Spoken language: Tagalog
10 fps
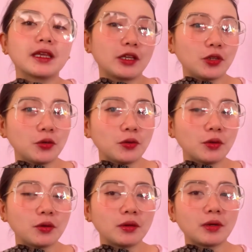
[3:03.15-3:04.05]

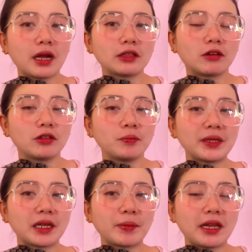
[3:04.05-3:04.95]
Yung ano, yung
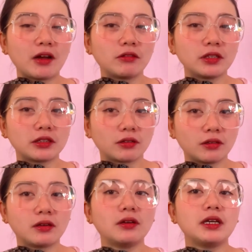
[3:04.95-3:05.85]
pinagbilhan ko
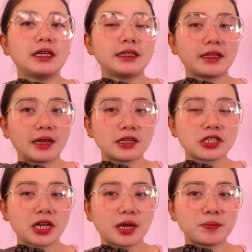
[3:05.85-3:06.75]
nito na
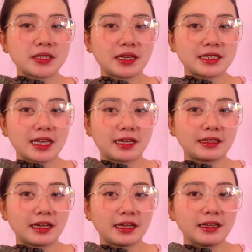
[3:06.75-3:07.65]
shop sa
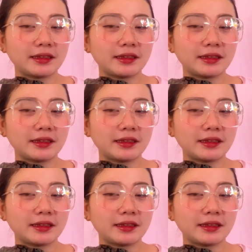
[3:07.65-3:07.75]
Lazada.